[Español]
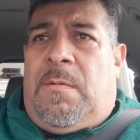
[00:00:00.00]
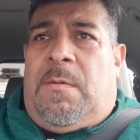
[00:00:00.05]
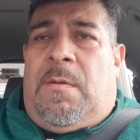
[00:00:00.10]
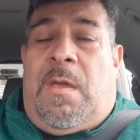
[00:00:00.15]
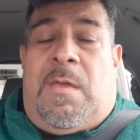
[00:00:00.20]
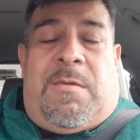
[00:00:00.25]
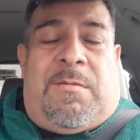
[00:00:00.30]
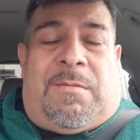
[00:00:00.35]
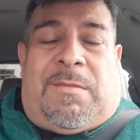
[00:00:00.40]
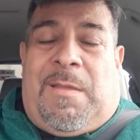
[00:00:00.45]

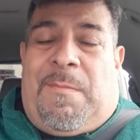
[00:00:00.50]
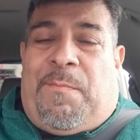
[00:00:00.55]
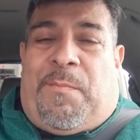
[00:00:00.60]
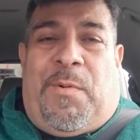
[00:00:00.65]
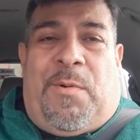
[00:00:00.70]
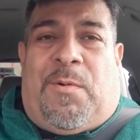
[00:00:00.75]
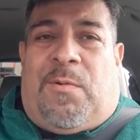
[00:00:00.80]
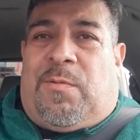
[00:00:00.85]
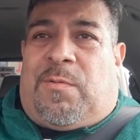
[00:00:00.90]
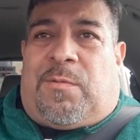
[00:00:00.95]
Ellos
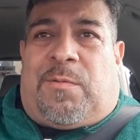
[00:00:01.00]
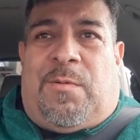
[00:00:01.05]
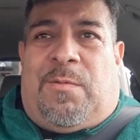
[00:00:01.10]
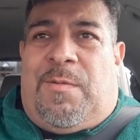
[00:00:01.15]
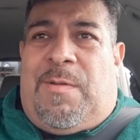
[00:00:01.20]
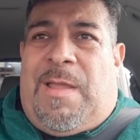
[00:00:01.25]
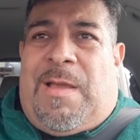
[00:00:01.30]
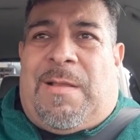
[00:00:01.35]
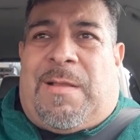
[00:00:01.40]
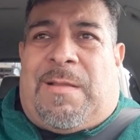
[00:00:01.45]
tampoco
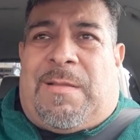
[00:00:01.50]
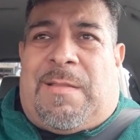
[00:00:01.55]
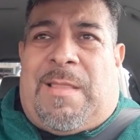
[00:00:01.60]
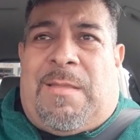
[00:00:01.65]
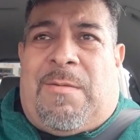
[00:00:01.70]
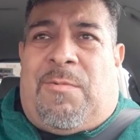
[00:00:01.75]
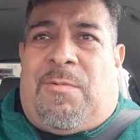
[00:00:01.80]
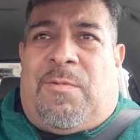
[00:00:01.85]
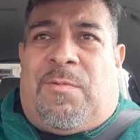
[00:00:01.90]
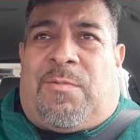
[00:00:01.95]
son
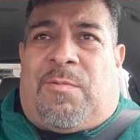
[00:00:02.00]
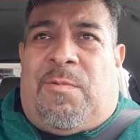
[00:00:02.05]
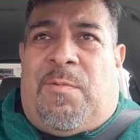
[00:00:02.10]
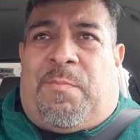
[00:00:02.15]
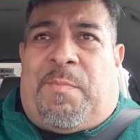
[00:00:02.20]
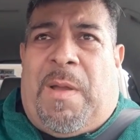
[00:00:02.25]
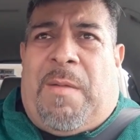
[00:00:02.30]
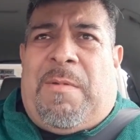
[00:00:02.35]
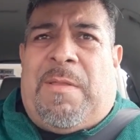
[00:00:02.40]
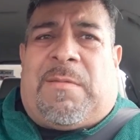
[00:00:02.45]
los
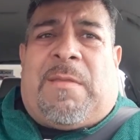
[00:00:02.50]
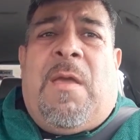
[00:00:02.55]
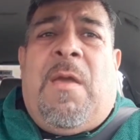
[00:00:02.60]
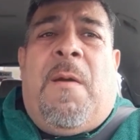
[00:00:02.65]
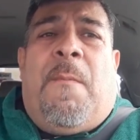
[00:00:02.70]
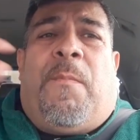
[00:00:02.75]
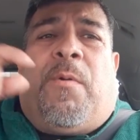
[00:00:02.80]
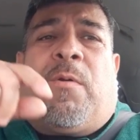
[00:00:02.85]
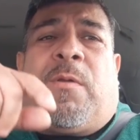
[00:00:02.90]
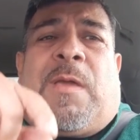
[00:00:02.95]
culpables
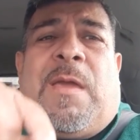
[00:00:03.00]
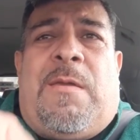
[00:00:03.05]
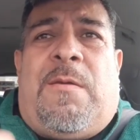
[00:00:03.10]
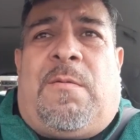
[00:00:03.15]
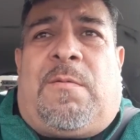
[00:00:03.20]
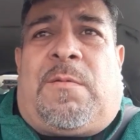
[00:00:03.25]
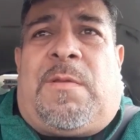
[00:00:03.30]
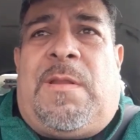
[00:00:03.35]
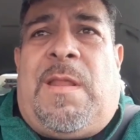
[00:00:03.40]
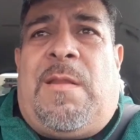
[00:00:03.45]
porque
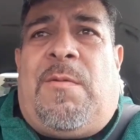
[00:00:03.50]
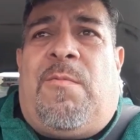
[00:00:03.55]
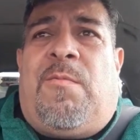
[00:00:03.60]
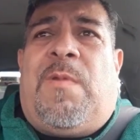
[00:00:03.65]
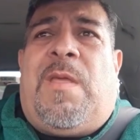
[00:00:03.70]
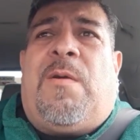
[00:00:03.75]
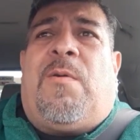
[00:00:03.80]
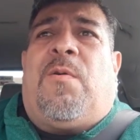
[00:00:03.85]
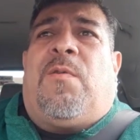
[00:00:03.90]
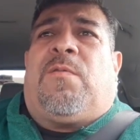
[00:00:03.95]
ellos tienen un
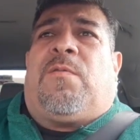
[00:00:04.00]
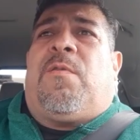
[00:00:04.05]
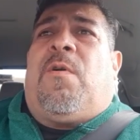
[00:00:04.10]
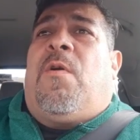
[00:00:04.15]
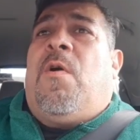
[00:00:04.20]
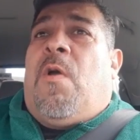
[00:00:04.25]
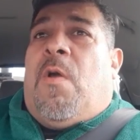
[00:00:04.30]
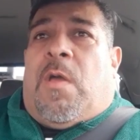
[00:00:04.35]
negocio